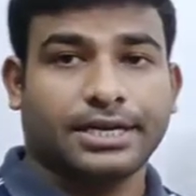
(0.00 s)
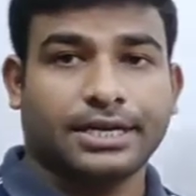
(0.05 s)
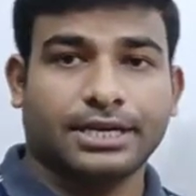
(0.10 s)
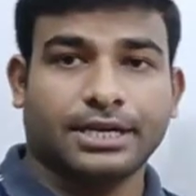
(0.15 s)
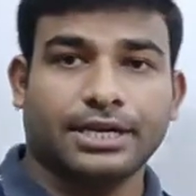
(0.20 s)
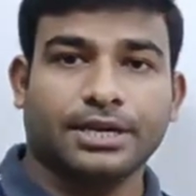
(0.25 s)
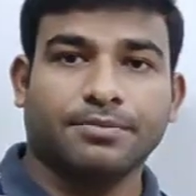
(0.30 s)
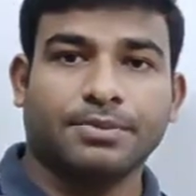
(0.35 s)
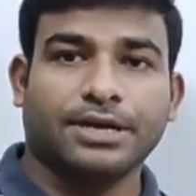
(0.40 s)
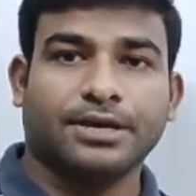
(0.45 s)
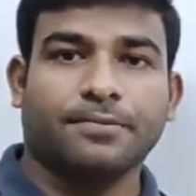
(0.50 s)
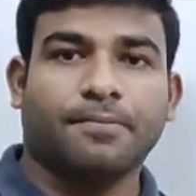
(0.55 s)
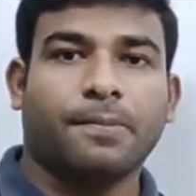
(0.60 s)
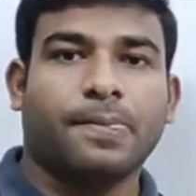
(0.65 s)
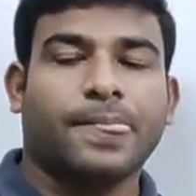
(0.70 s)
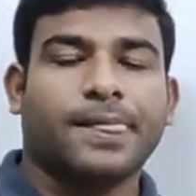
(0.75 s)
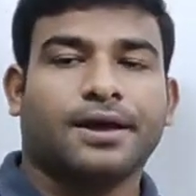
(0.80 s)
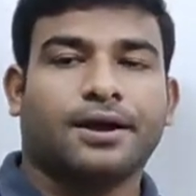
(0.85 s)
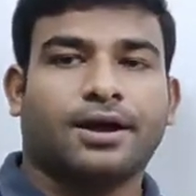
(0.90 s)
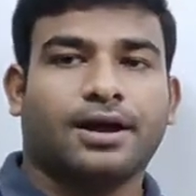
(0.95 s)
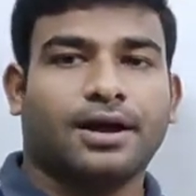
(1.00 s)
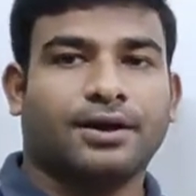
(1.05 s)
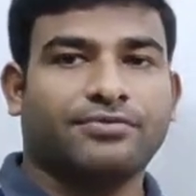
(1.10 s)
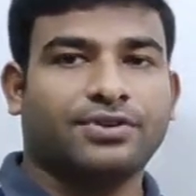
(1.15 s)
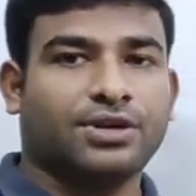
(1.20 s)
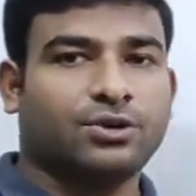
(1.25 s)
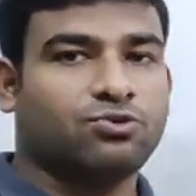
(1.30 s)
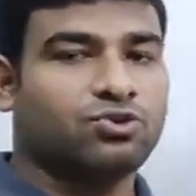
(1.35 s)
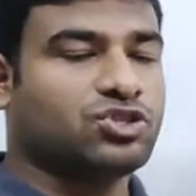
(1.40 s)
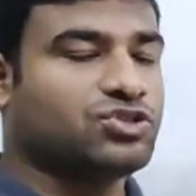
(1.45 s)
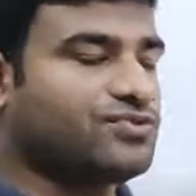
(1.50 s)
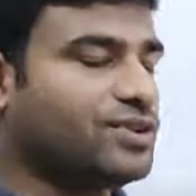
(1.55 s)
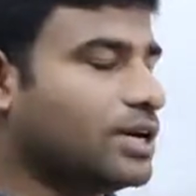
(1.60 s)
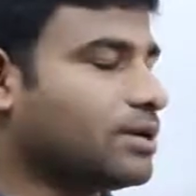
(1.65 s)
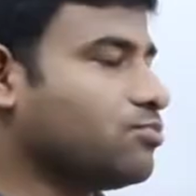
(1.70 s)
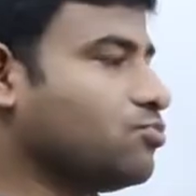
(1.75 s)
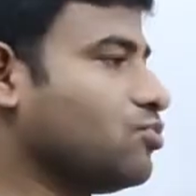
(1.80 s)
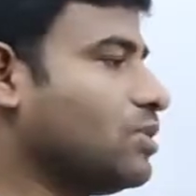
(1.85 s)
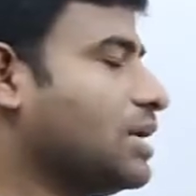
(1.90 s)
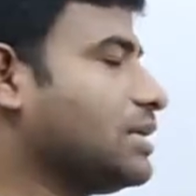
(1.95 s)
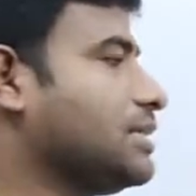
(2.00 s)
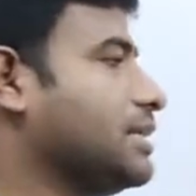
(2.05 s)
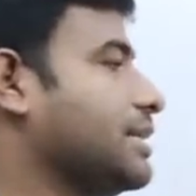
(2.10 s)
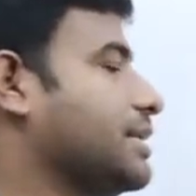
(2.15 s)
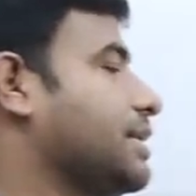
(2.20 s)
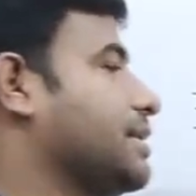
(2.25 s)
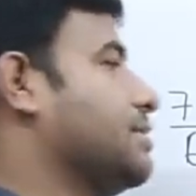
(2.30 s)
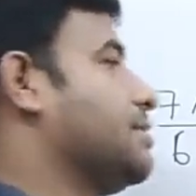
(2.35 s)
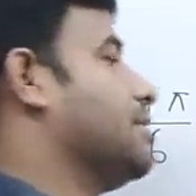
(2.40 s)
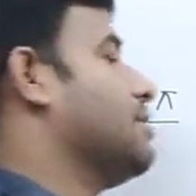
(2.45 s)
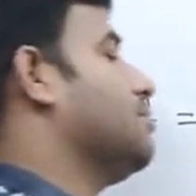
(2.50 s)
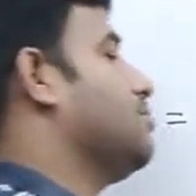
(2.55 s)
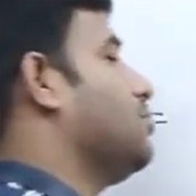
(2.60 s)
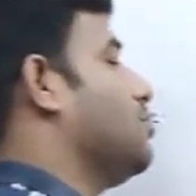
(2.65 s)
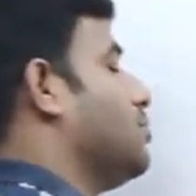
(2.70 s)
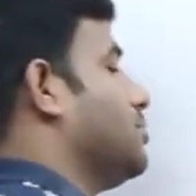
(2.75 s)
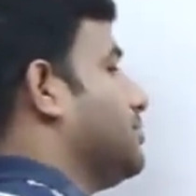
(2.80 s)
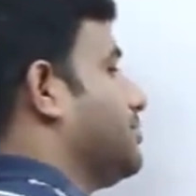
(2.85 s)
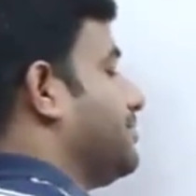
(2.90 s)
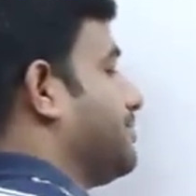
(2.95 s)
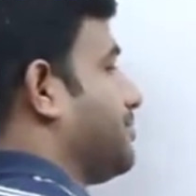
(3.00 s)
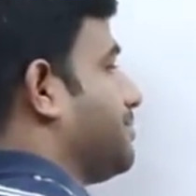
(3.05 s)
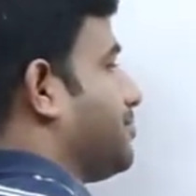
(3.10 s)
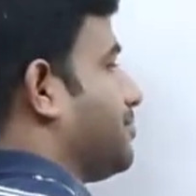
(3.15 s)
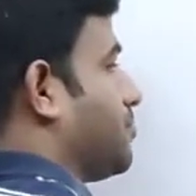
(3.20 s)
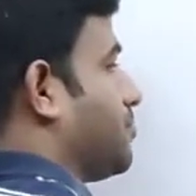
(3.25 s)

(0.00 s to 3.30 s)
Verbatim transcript: डिग्री में अभी कुछ फार्मूला देखे थे हम लोग